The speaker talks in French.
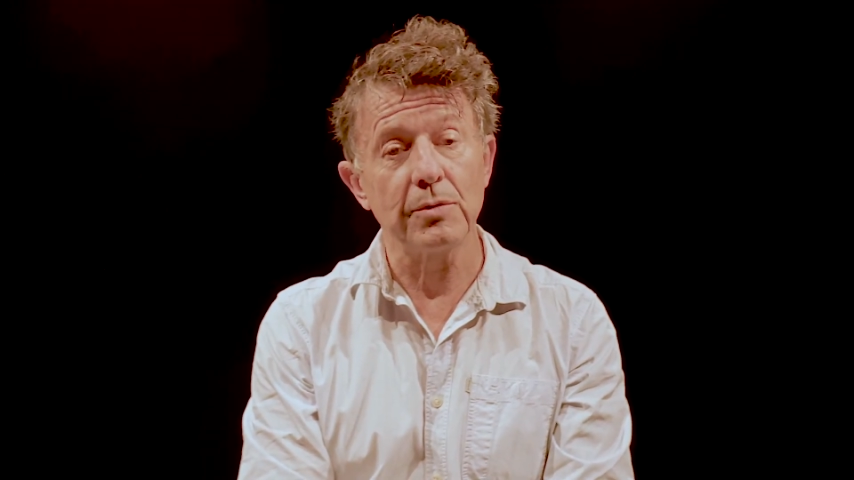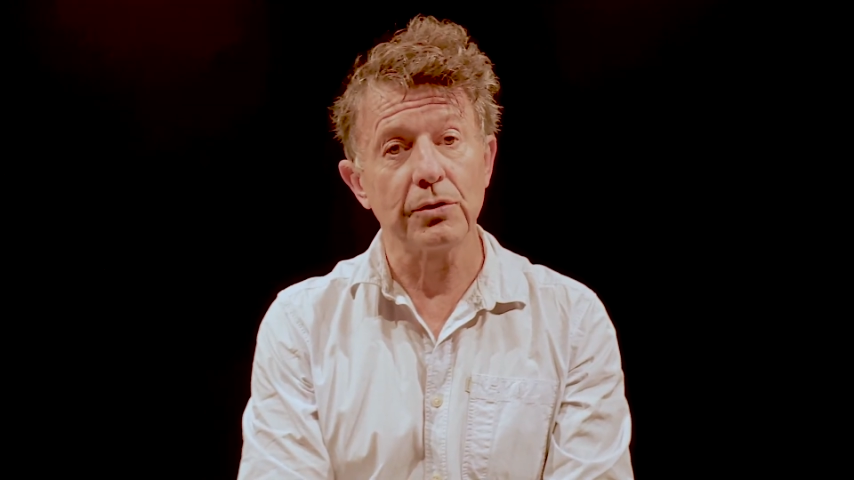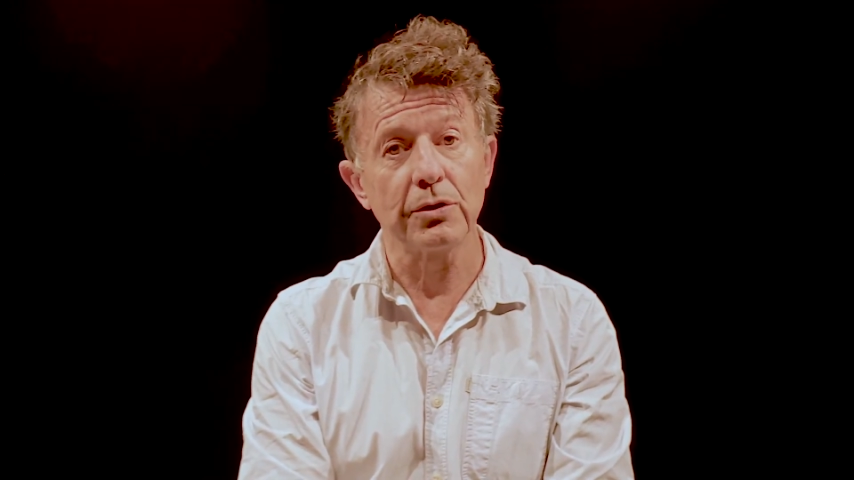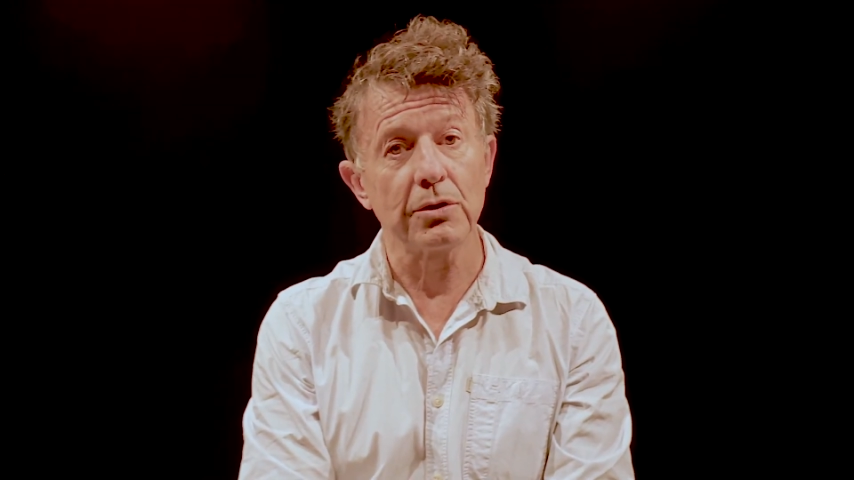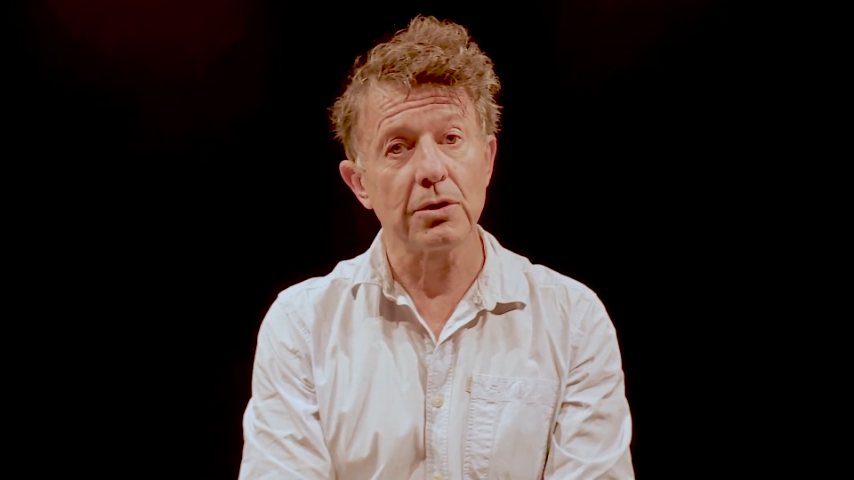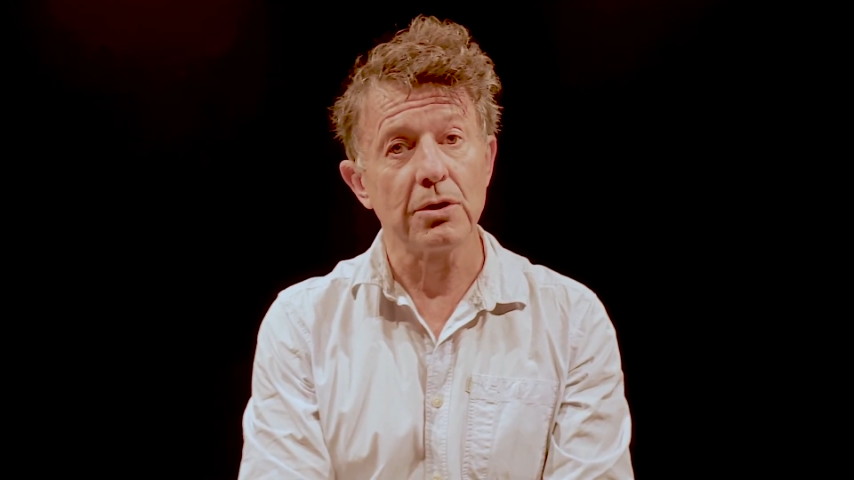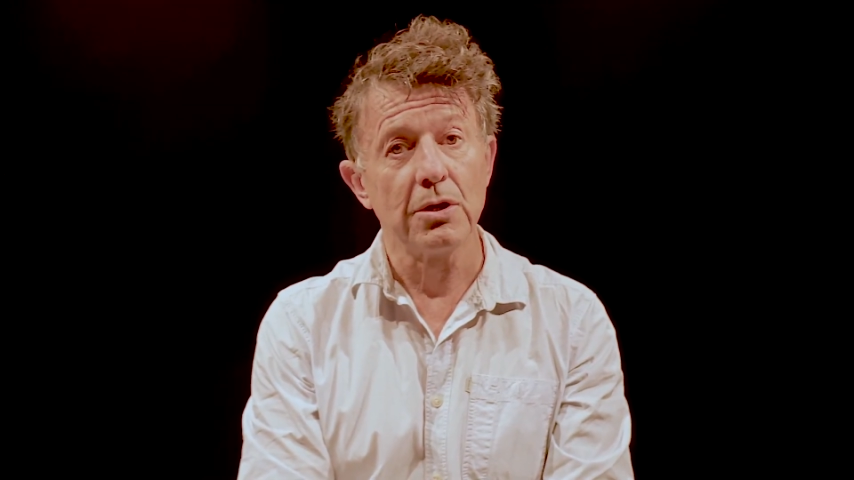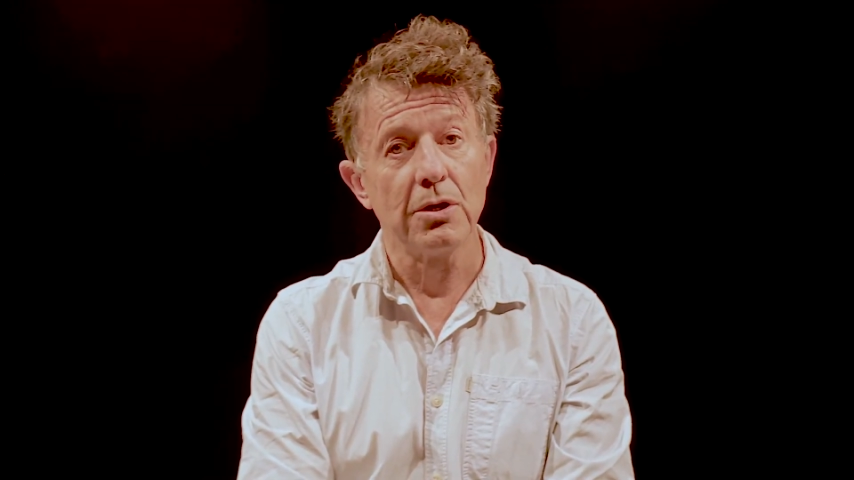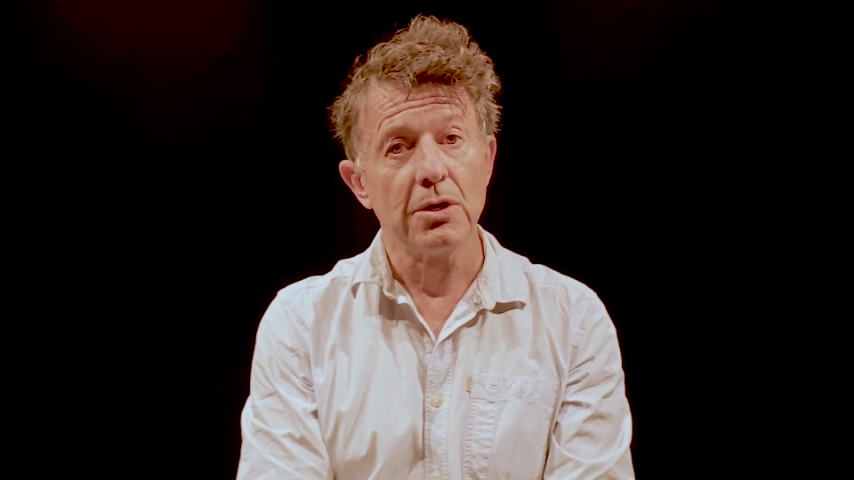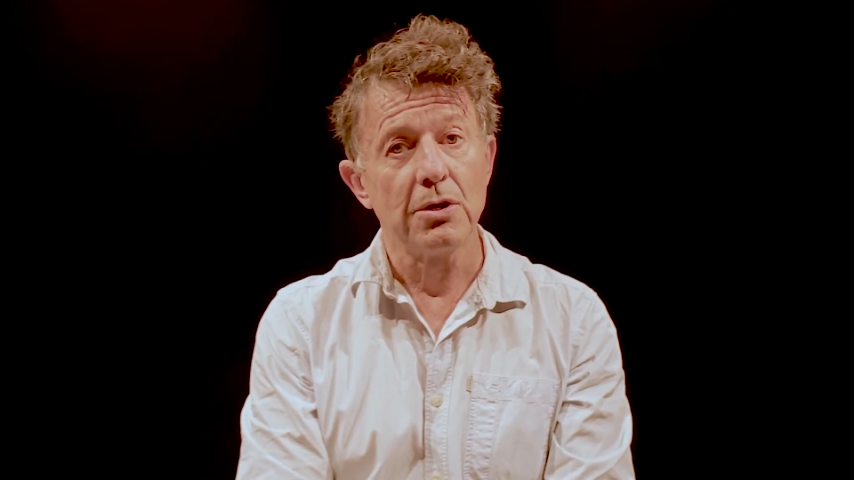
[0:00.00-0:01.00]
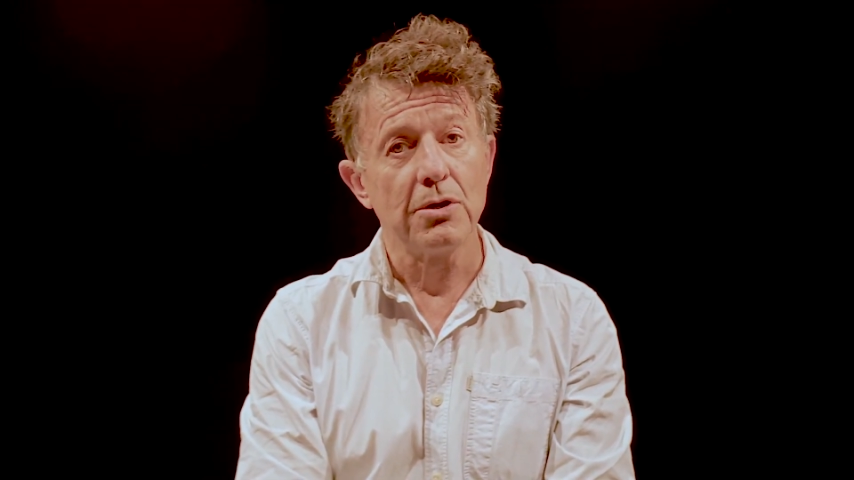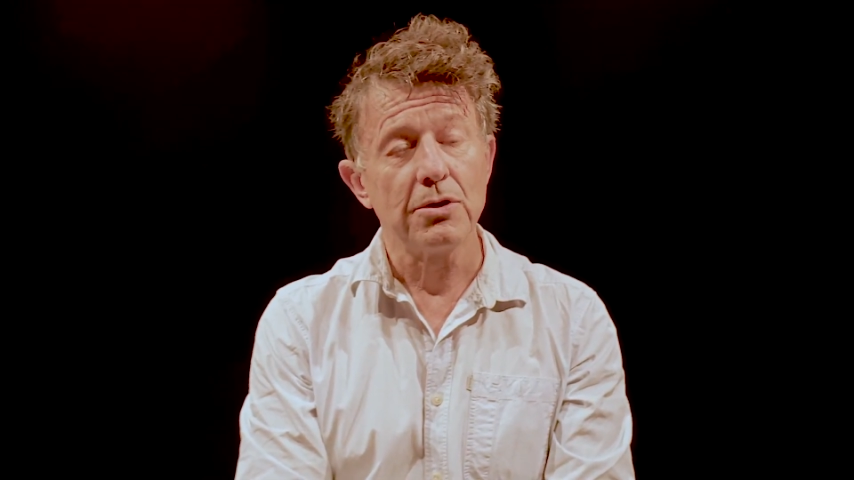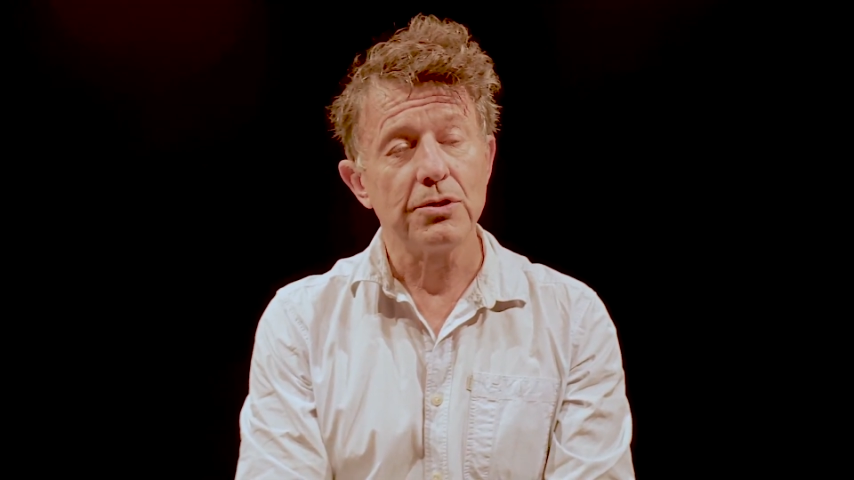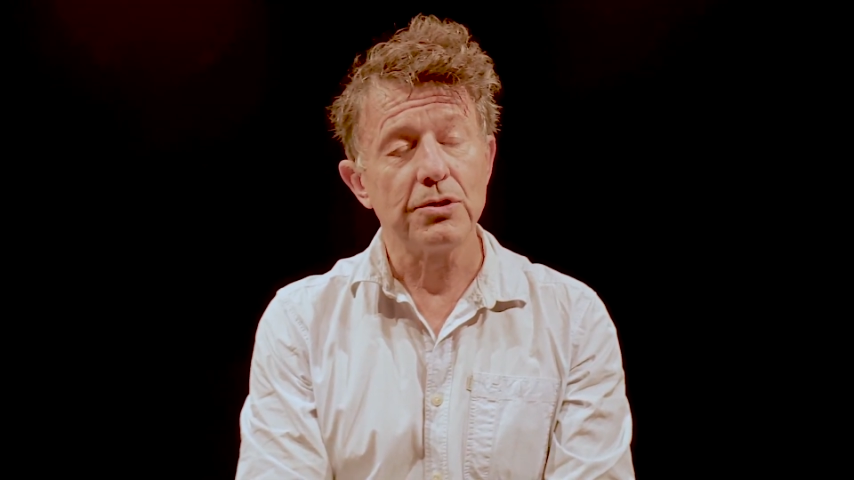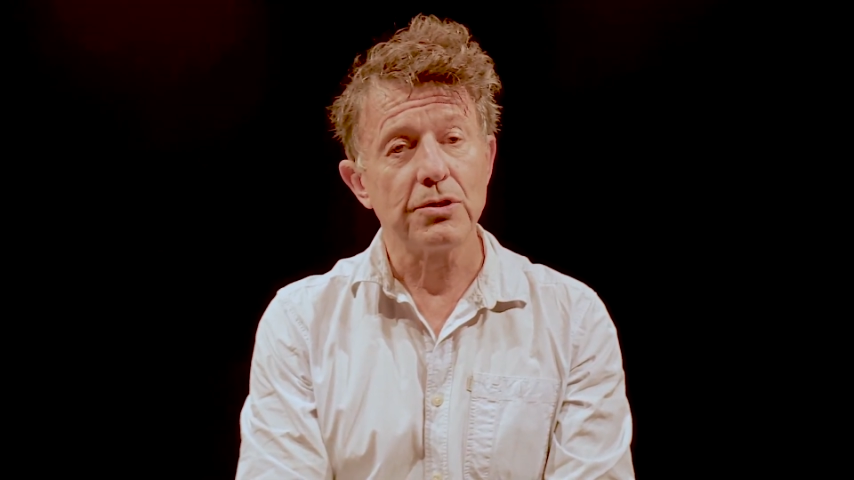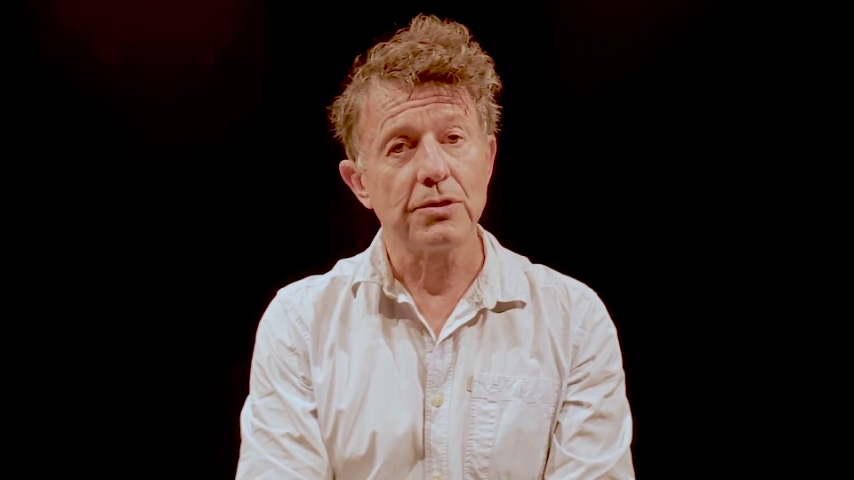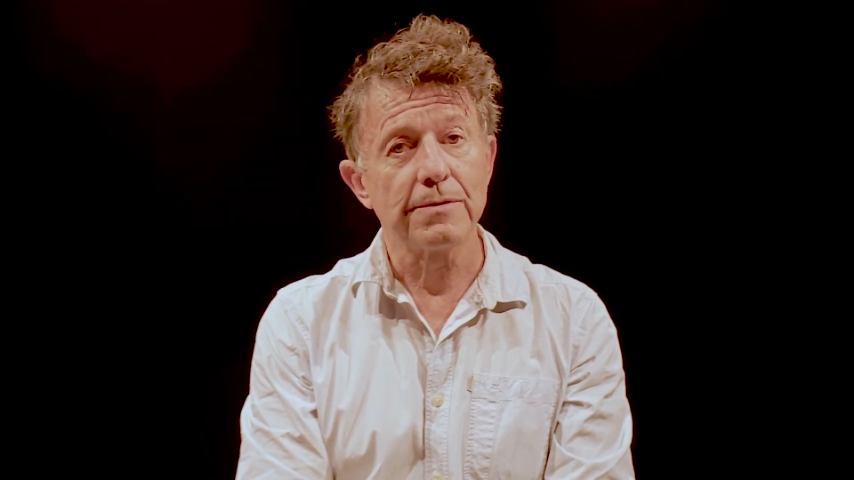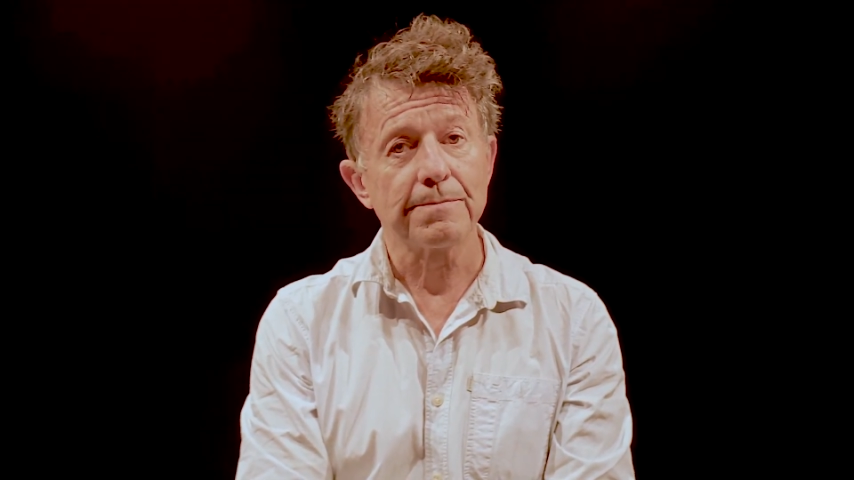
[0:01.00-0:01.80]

de, de...